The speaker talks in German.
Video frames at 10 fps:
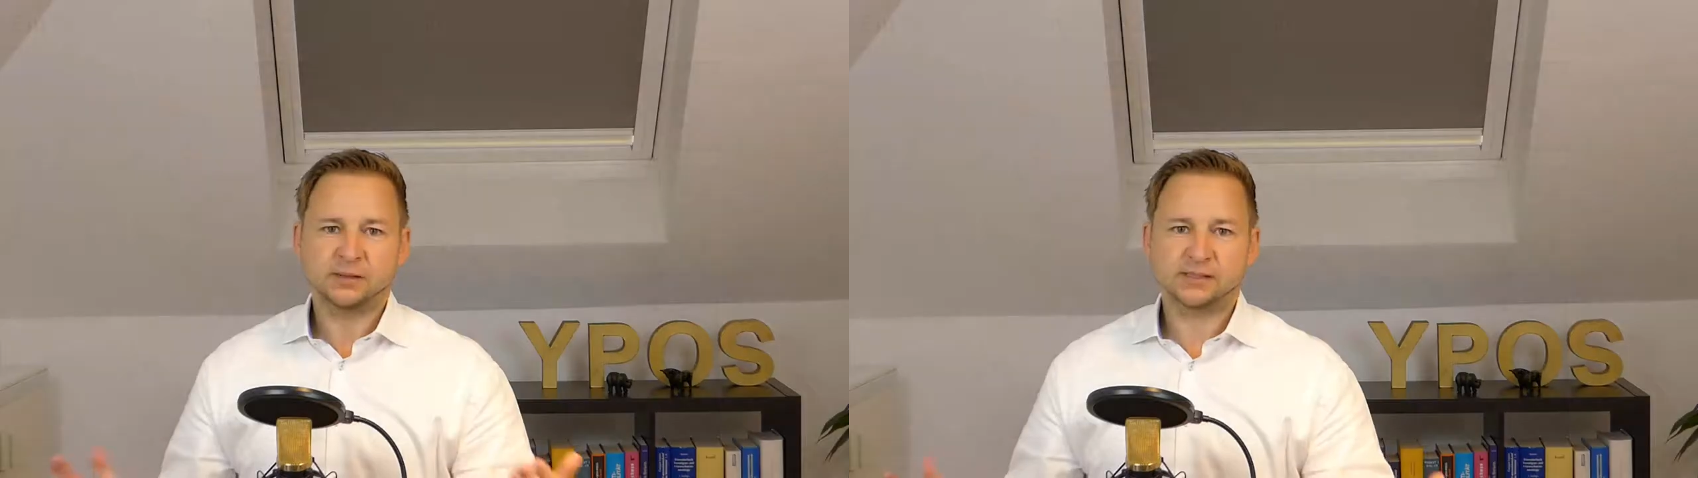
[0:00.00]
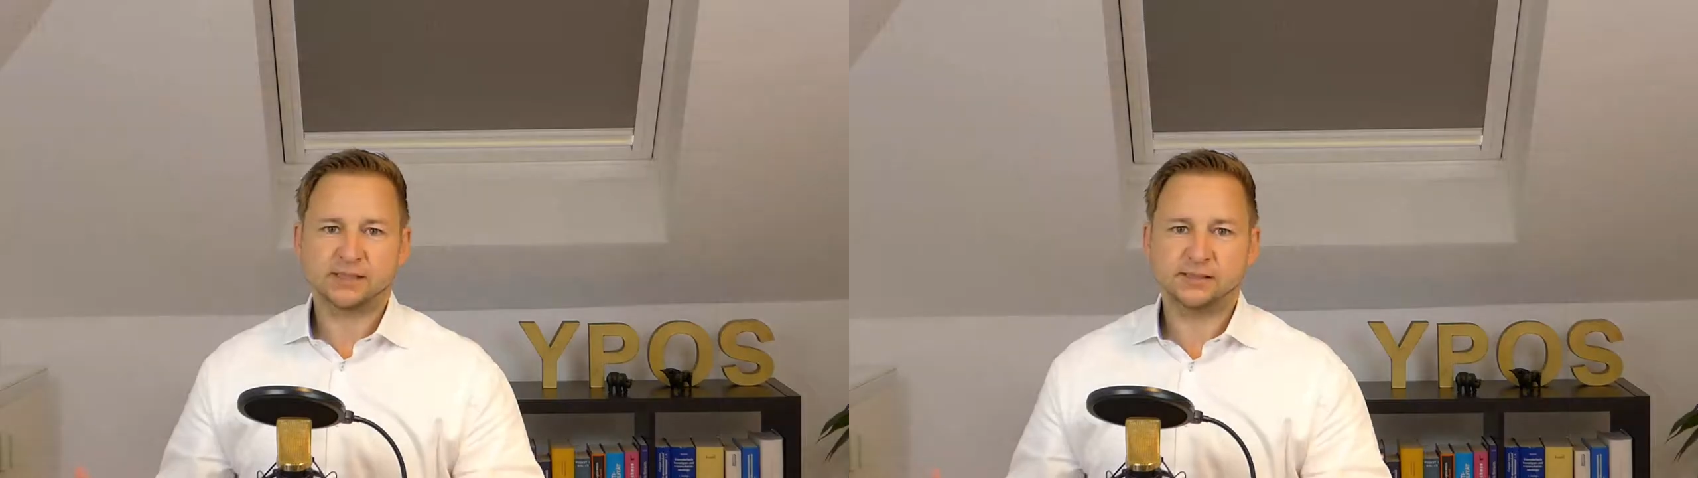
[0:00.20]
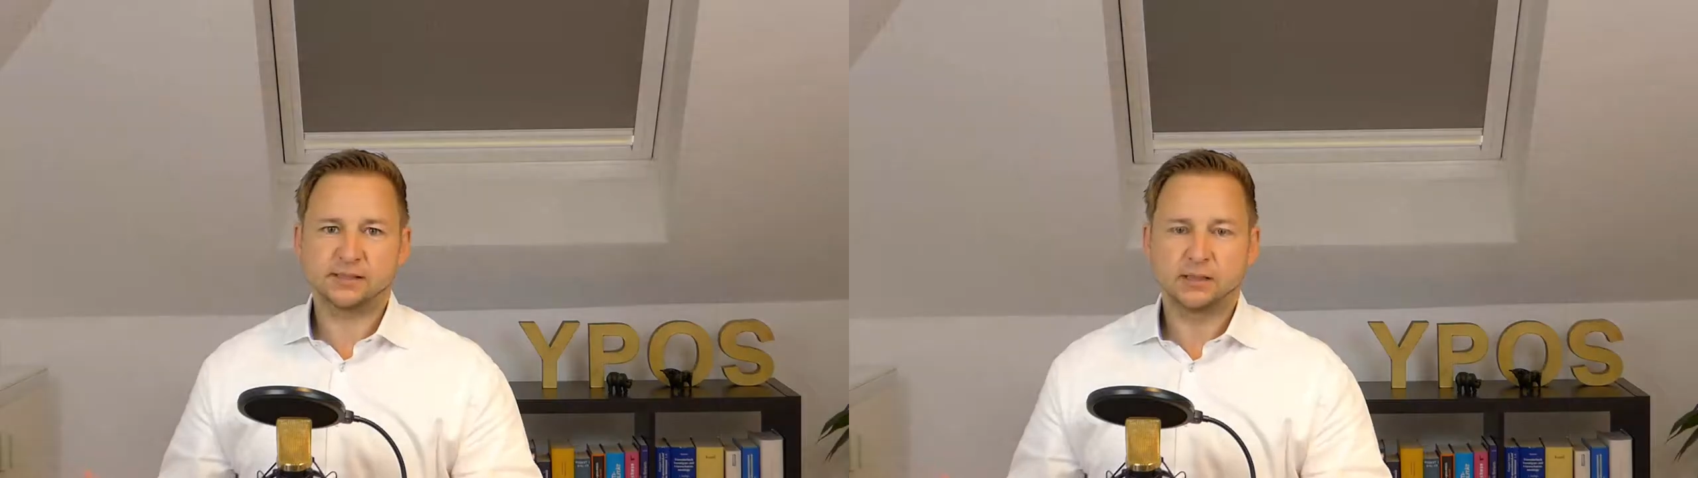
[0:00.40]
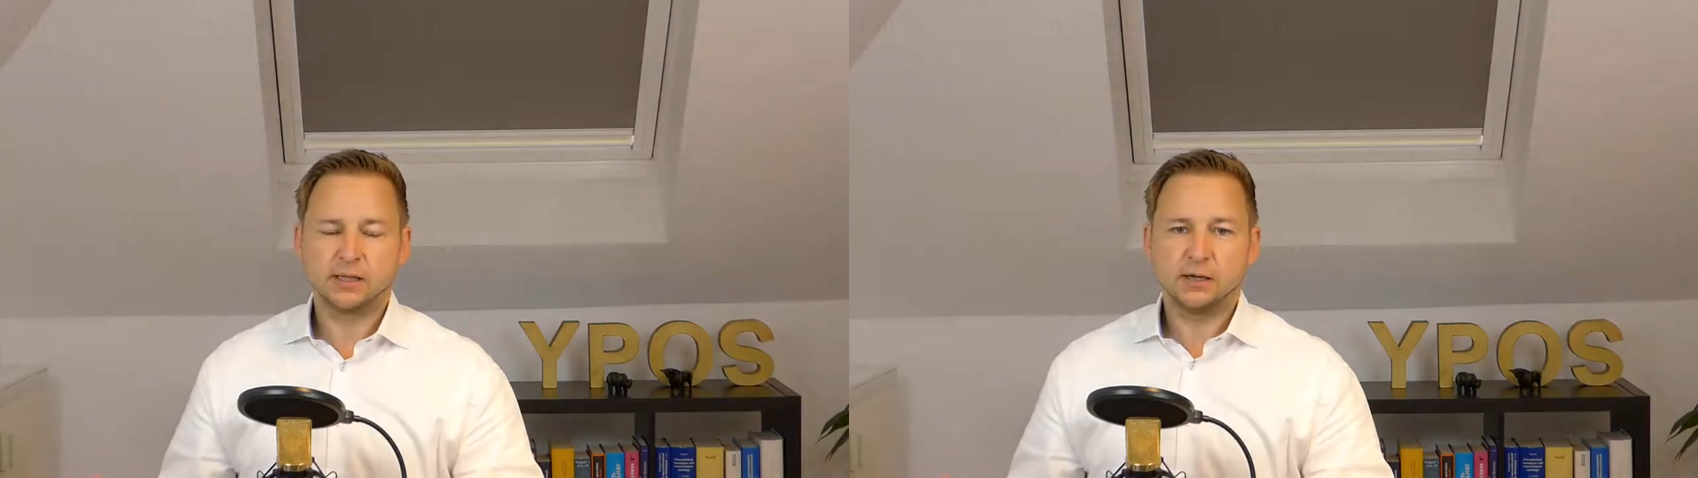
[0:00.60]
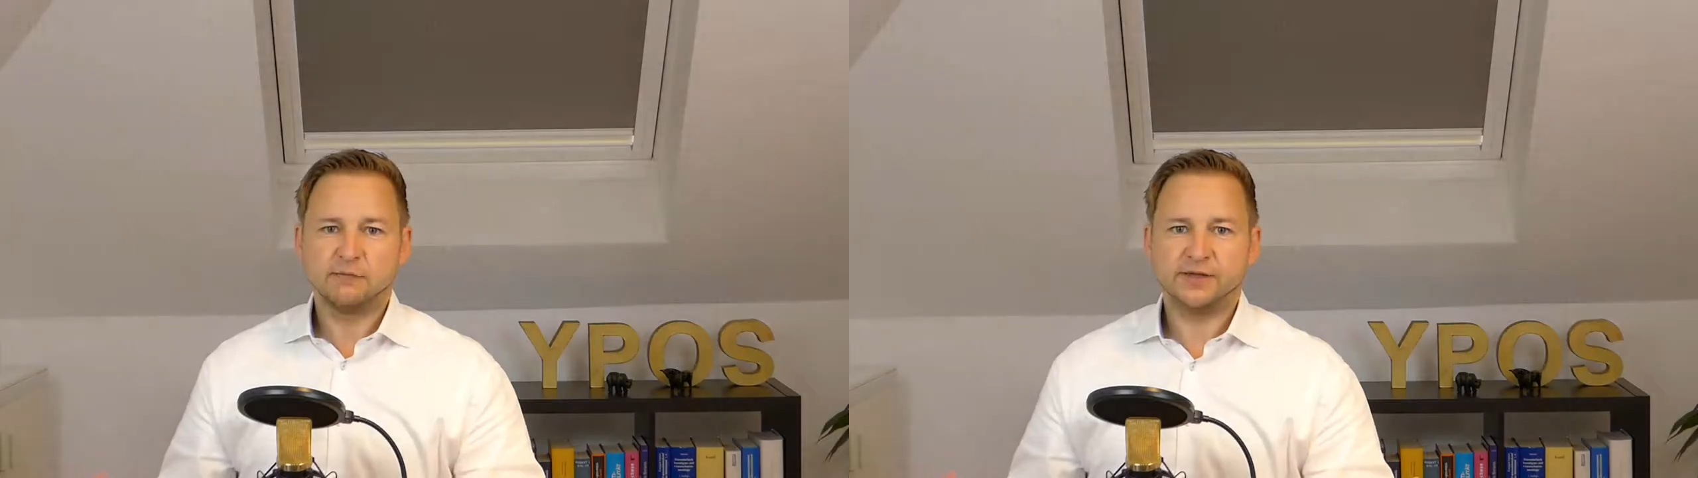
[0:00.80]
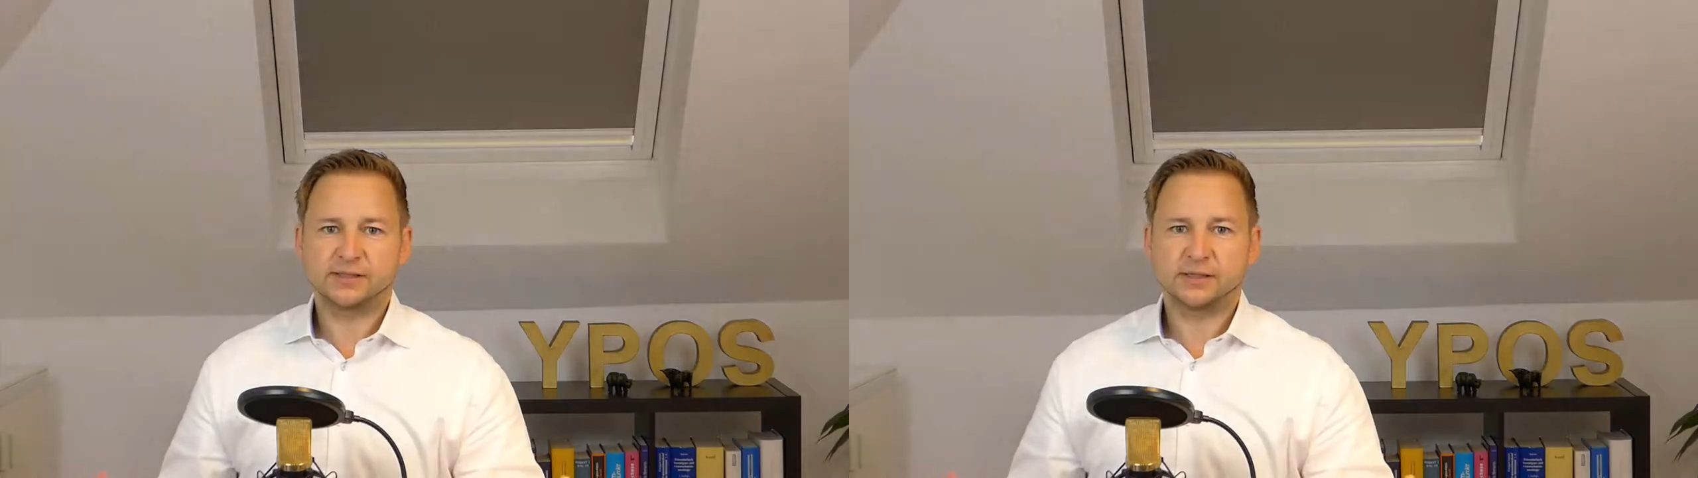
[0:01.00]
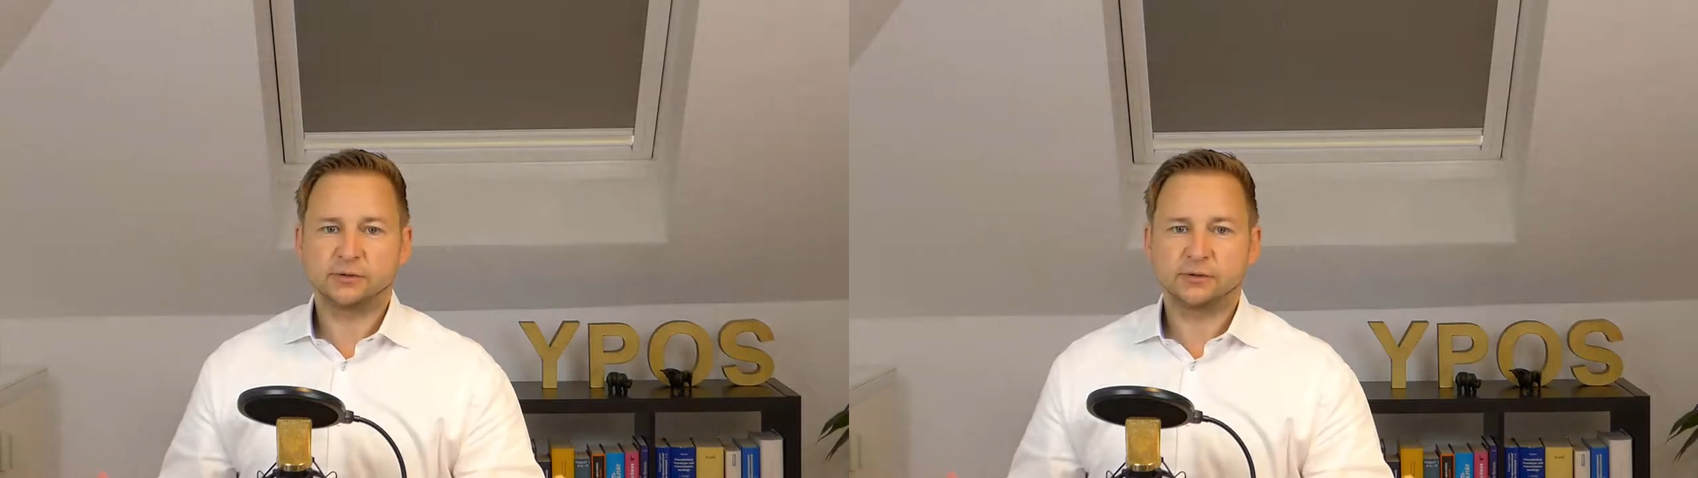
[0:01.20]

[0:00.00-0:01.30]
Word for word: Das Ganze wird